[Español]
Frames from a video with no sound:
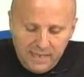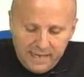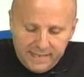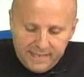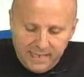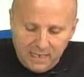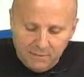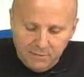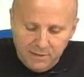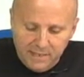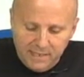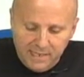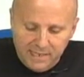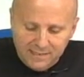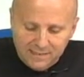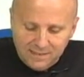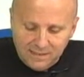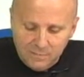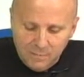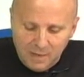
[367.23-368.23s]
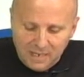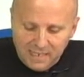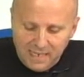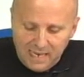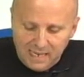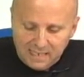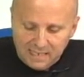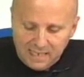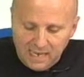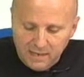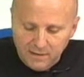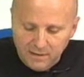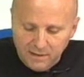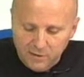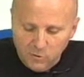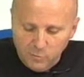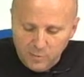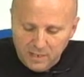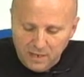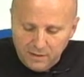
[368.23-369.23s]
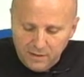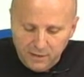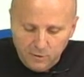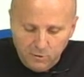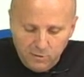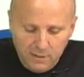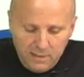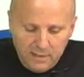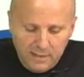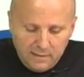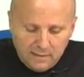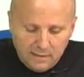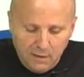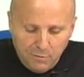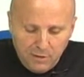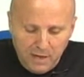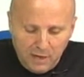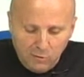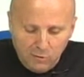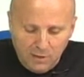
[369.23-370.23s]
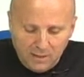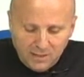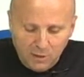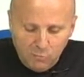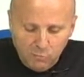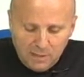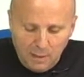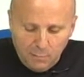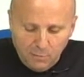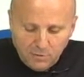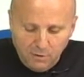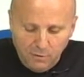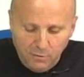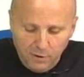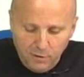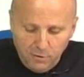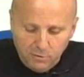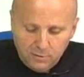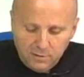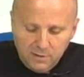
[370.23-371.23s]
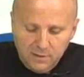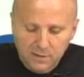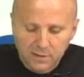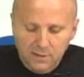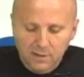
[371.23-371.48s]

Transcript: En alevines, eh, María Alcaide de Humilladero se hacía con la segunda posición,